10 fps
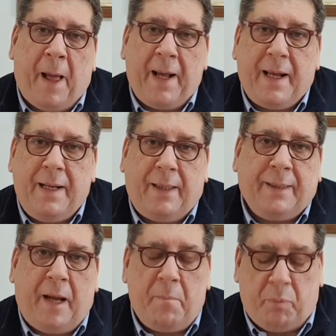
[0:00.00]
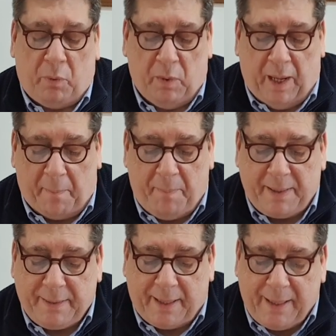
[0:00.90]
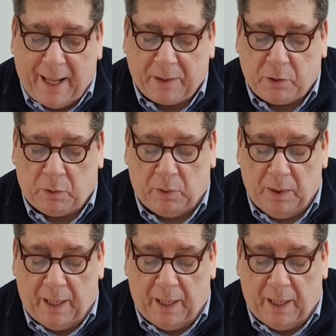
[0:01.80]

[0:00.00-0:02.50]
anche nel tempo a mettere in atto